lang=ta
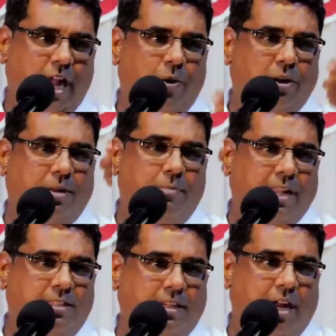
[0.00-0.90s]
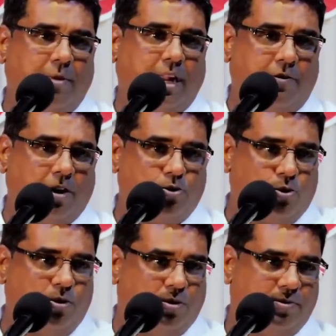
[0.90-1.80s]
அங்கே ஒருத்த மறைஞ்சிருக்கான் பாரு அவனை
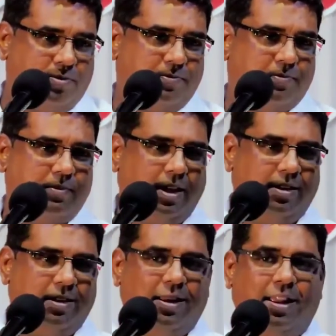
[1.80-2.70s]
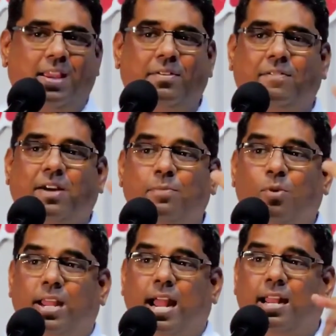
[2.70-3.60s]
சுடு இவனை
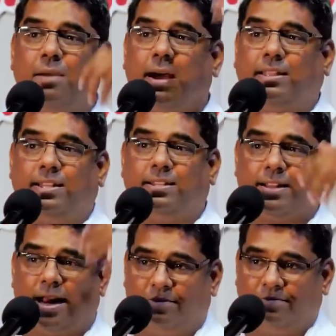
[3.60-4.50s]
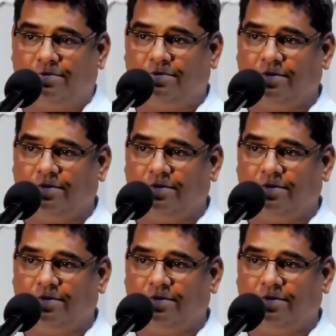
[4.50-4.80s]
வன்முறையால் தான் மாற்றிக்கிட்டு இருக்கான்